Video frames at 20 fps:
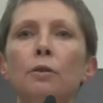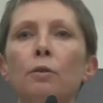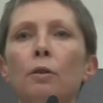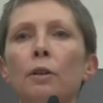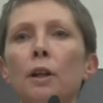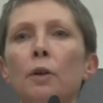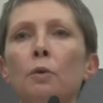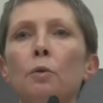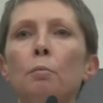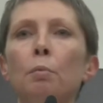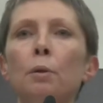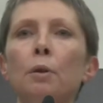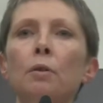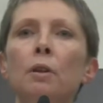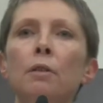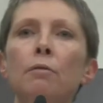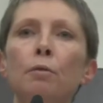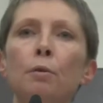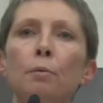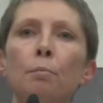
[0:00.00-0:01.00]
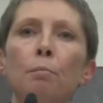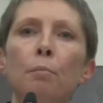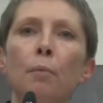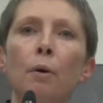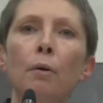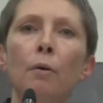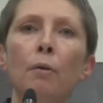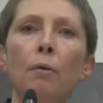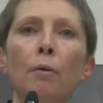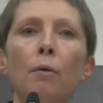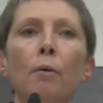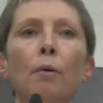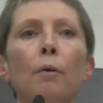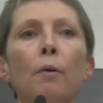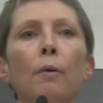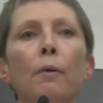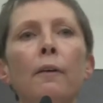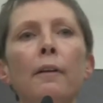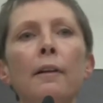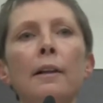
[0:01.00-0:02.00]
ils n'ont rien compris au
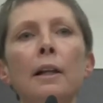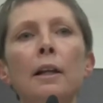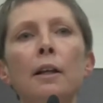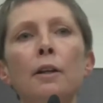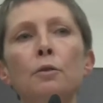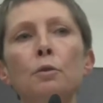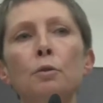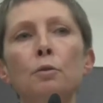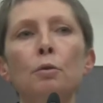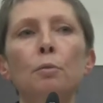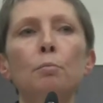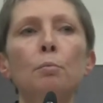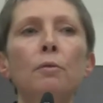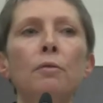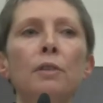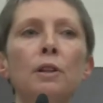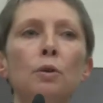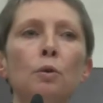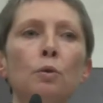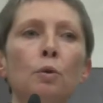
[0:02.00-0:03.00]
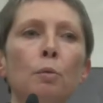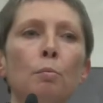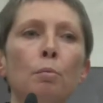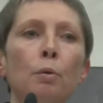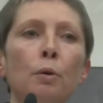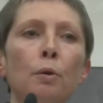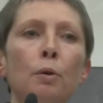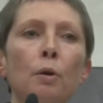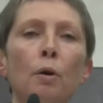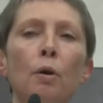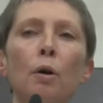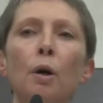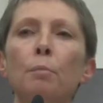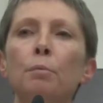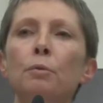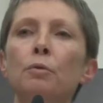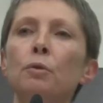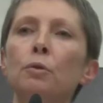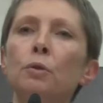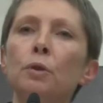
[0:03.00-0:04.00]
développement, euh, ce sont de mauvais entrepreneurs,
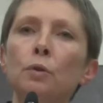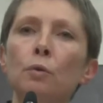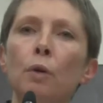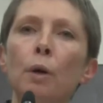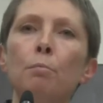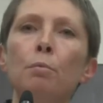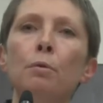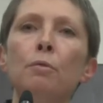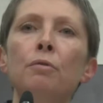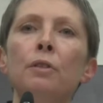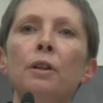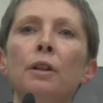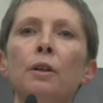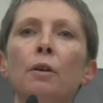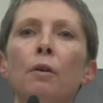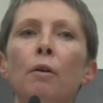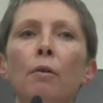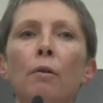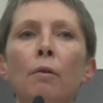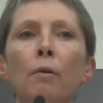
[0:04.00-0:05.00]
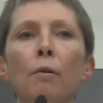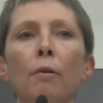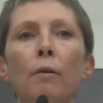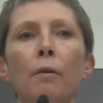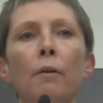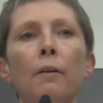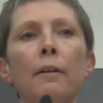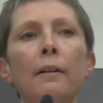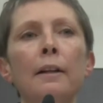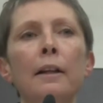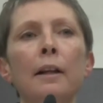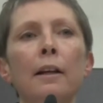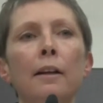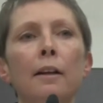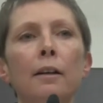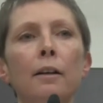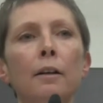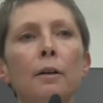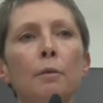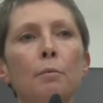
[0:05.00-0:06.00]
puis de toute façon ils sont un peu feignants.
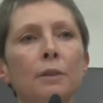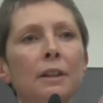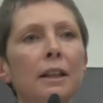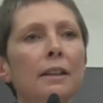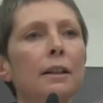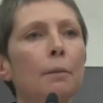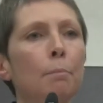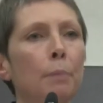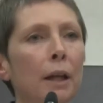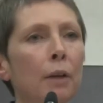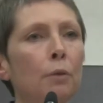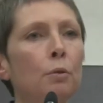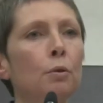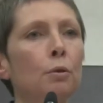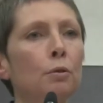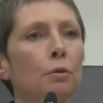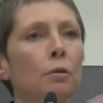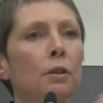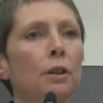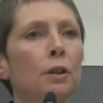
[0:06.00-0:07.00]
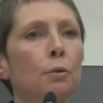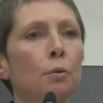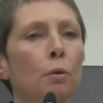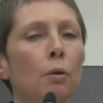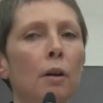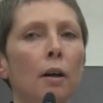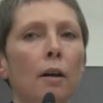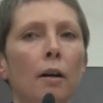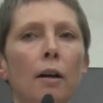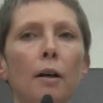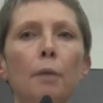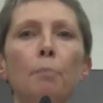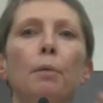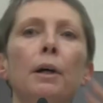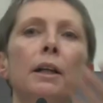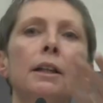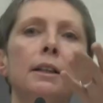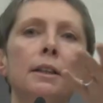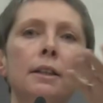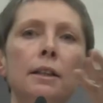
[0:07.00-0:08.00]
ça, ça perdure ce discours-là, hein,
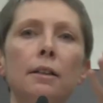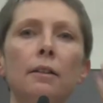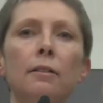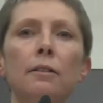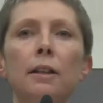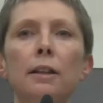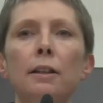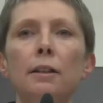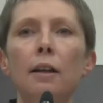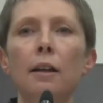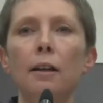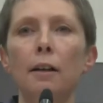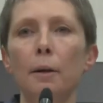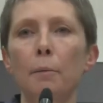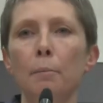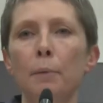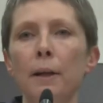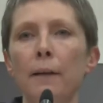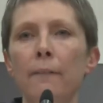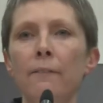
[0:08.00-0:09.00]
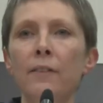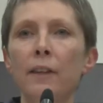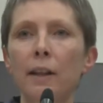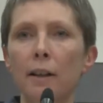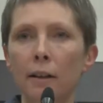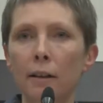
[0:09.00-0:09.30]
pas ici dans cette salle, hein, mais